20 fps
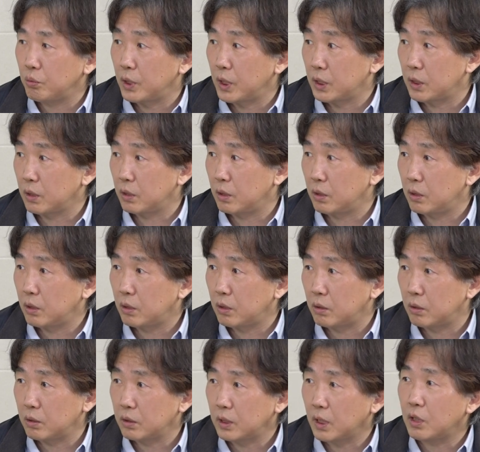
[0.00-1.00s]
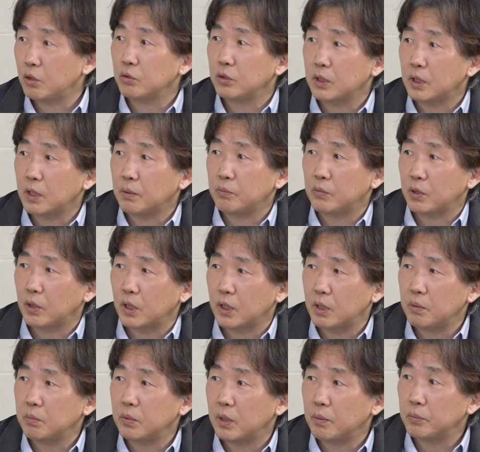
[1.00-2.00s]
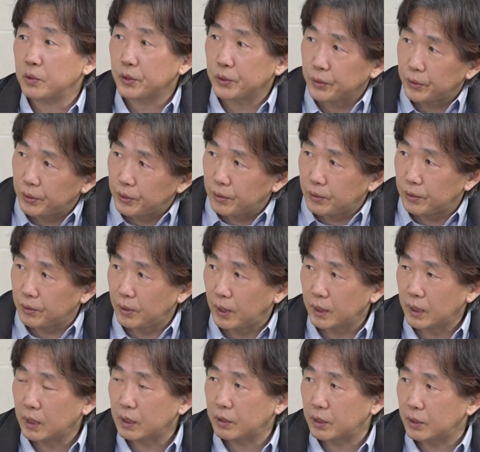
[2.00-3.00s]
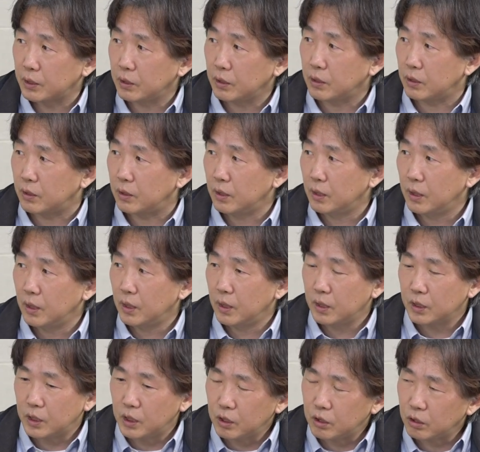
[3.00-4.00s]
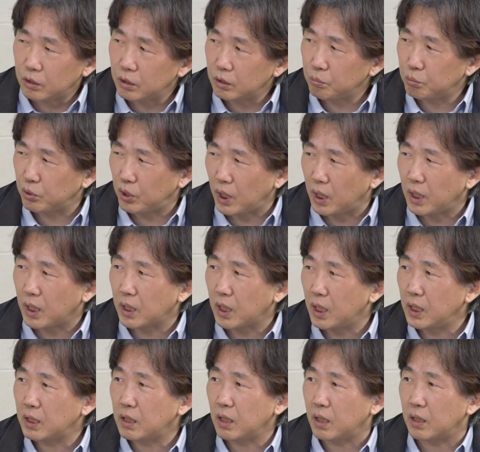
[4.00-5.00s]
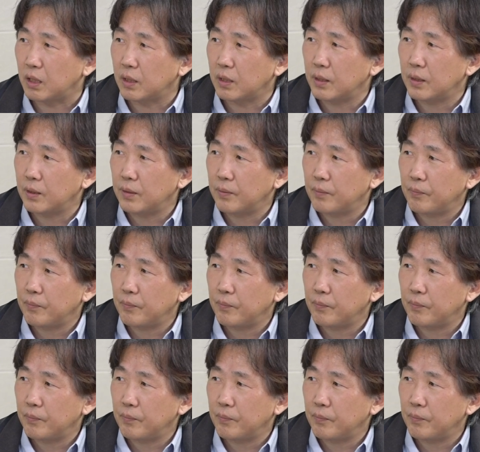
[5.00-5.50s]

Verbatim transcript: 위해서 싸우는 사람들과 힘을 합쳐서 하나가 돼서 실천을 부단하게 할 때, 음.